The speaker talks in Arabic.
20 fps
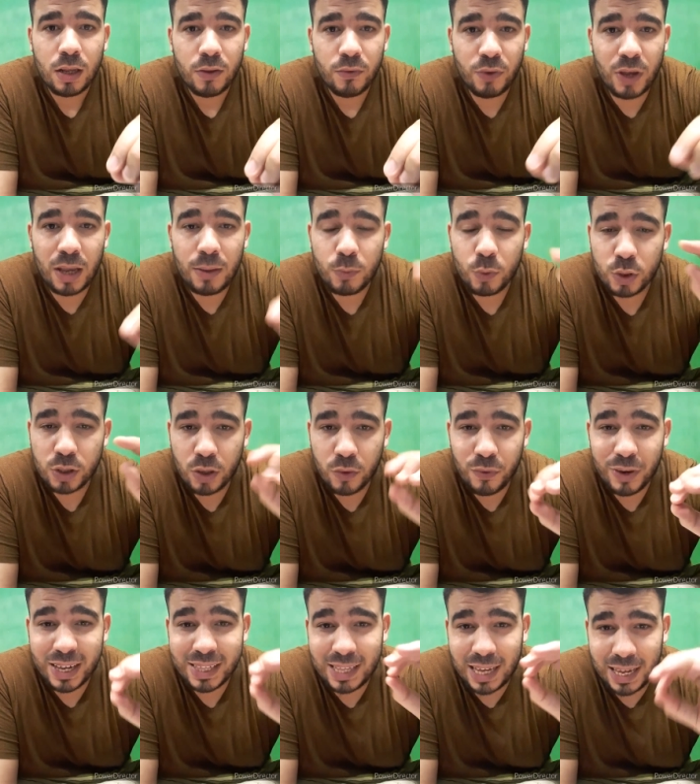فاهم
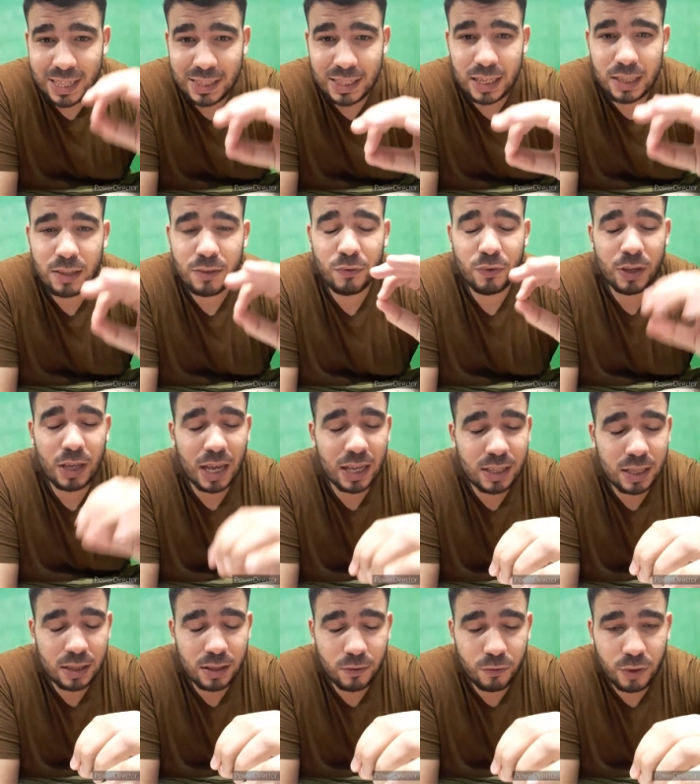وسوف أتحدث في
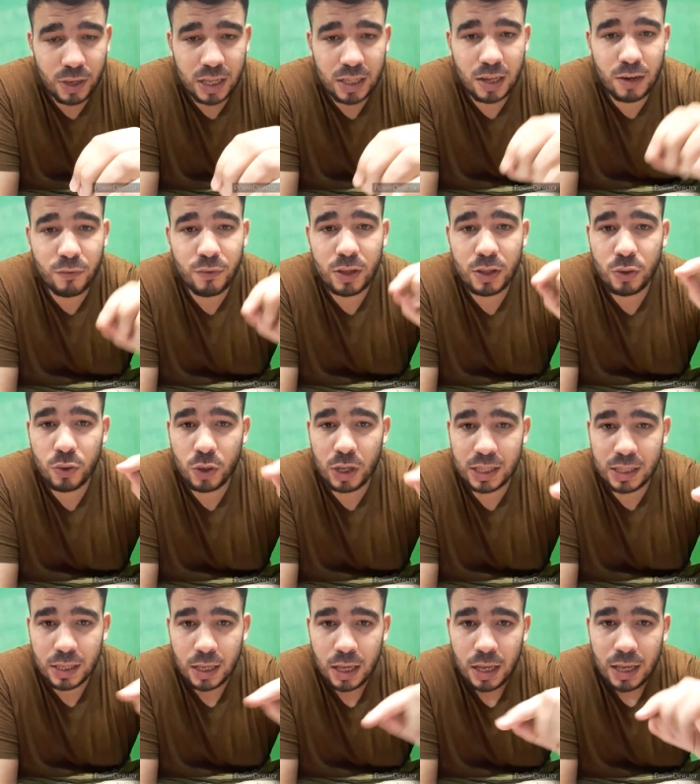هذا في هذا الفيديو
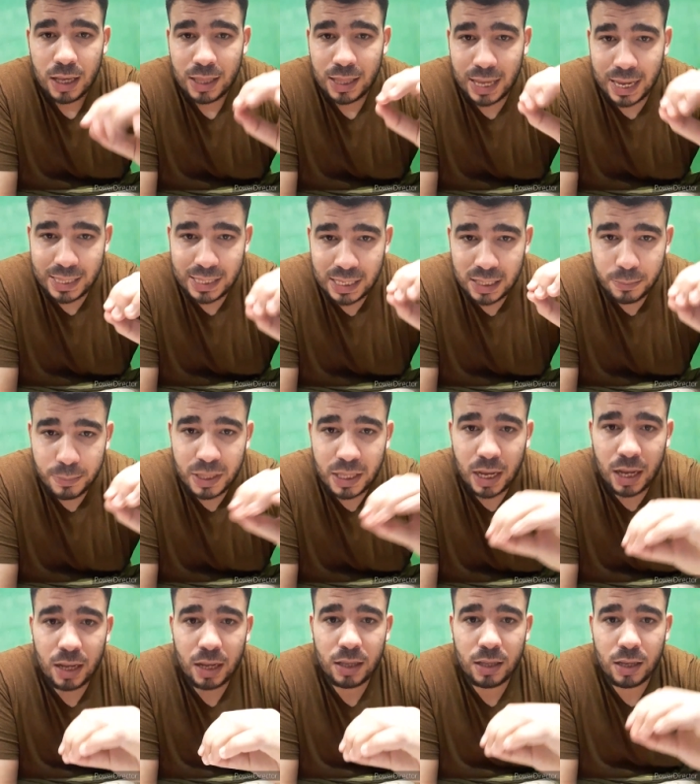عن العديد من
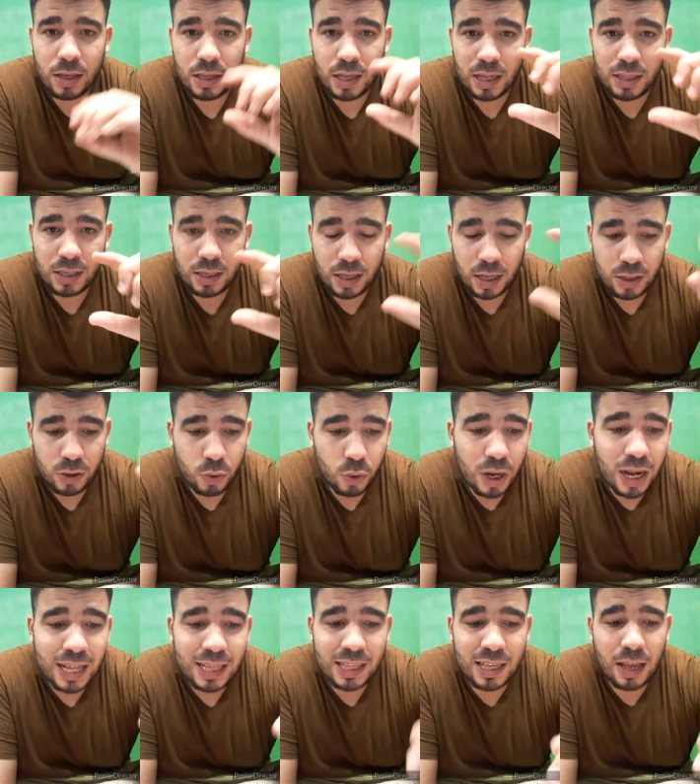آه، يعني
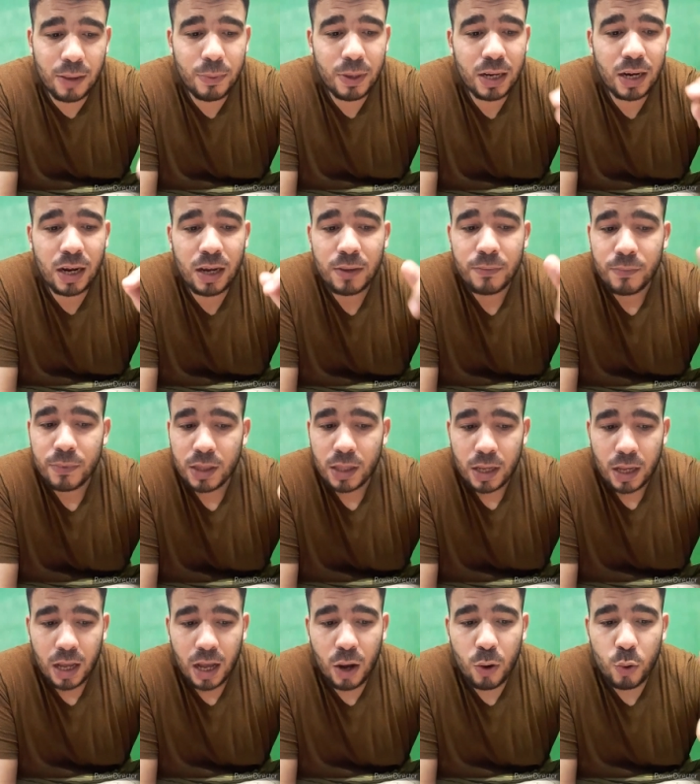النقاط الكبيرة
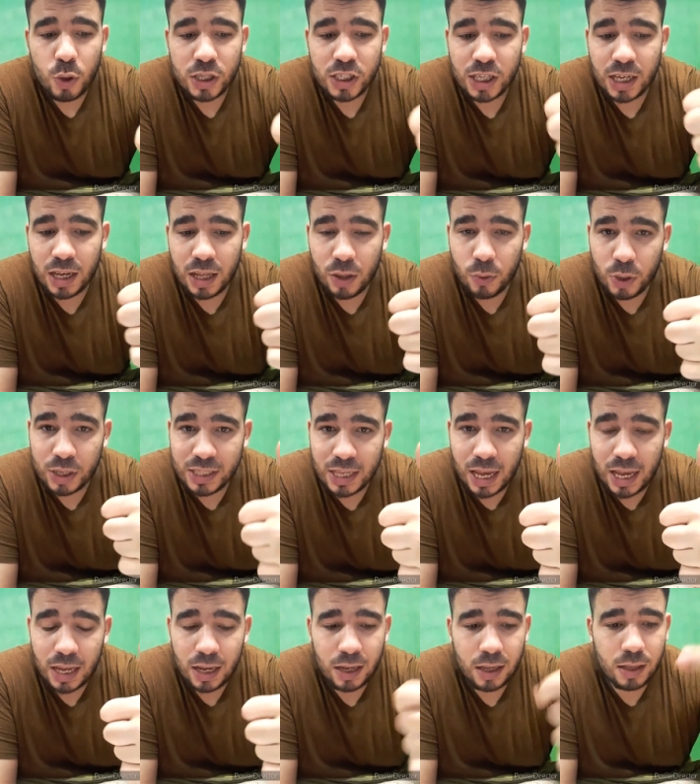أول شيء
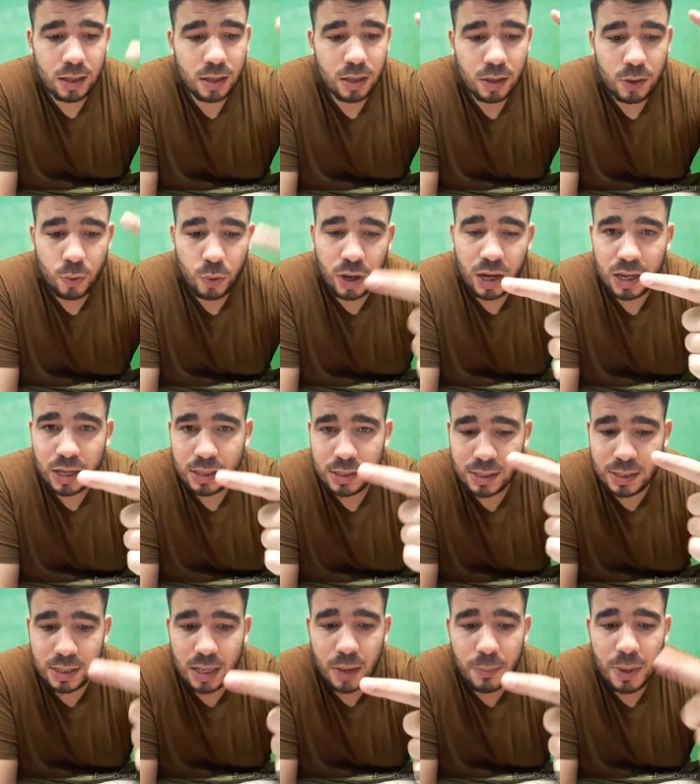الوثائق
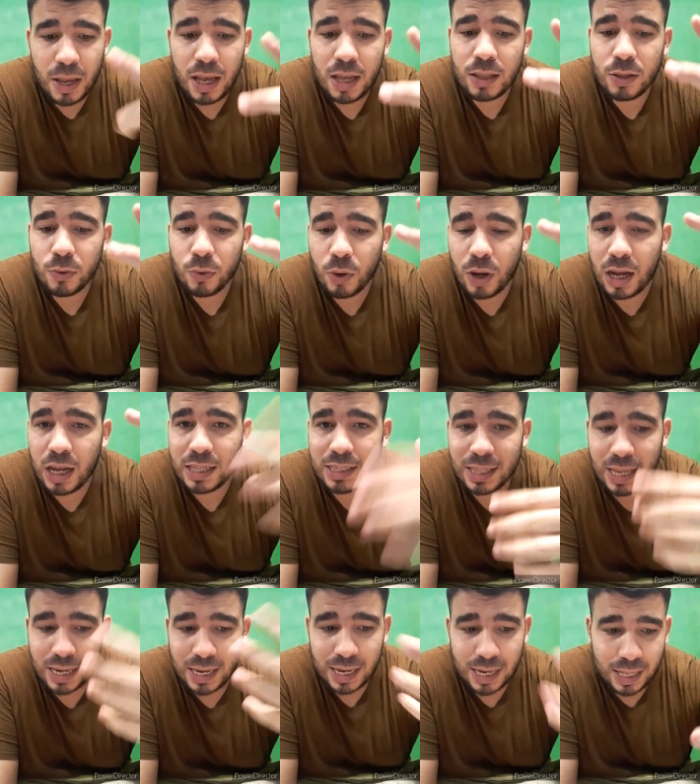والزمان
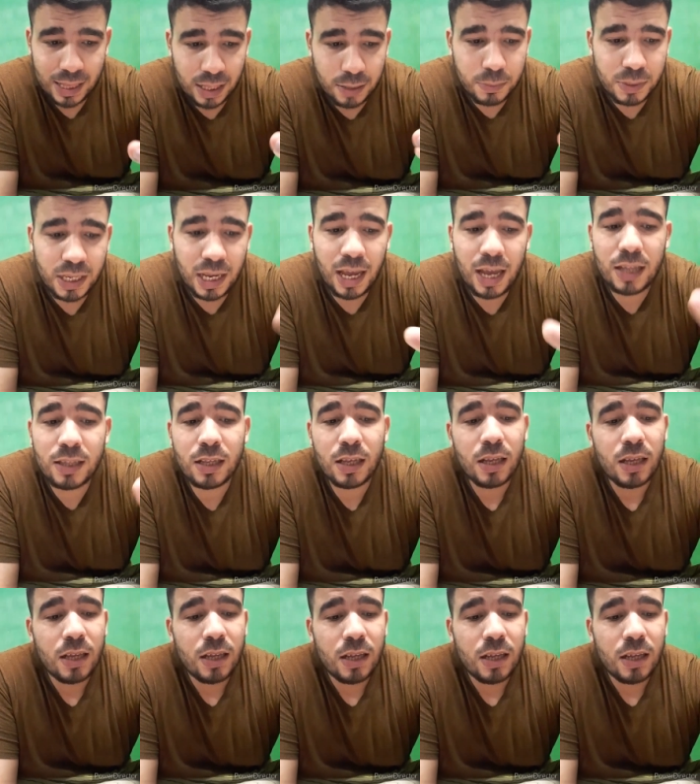وطريقة الامتحان